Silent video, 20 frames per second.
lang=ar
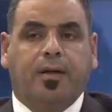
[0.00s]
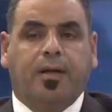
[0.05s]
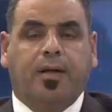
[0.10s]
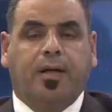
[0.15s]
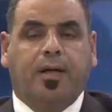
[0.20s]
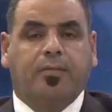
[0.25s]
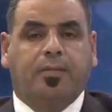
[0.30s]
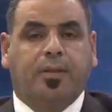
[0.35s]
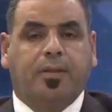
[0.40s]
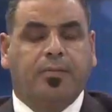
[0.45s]

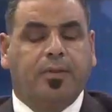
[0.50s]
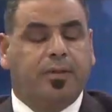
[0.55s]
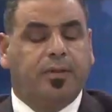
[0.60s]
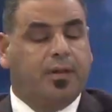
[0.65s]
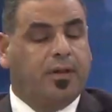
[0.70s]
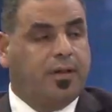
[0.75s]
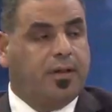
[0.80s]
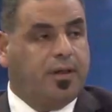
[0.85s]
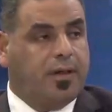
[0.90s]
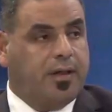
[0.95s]
نعم
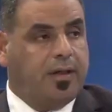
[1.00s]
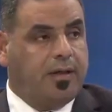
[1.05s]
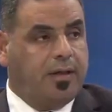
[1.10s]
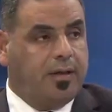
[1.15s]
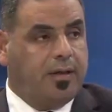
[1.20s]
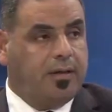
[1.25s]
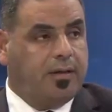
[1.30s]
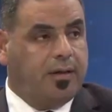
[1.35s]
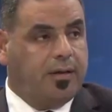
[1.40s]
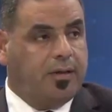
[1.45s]
تمت
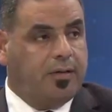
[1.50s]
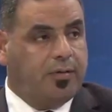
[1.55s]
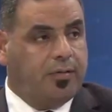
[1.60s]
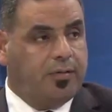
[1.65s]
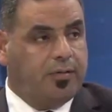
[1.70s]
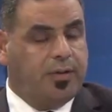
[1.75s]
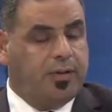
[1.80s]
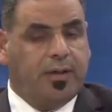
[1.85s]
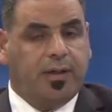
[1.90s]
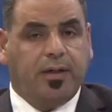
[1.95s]
القراءة
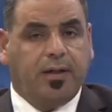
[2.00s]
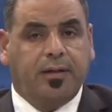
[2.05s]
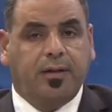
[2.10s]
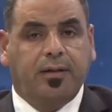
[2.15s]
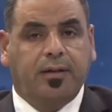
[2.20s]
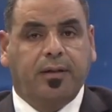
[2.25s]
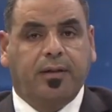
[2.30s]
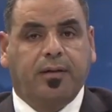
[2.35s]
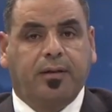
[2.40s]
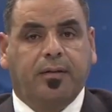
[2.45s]

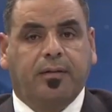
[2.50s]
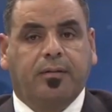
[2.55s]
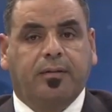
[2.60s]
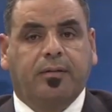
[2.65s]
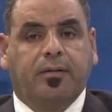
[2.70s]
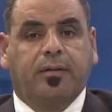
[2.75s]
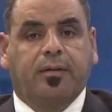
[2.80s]
الأولى لجائحة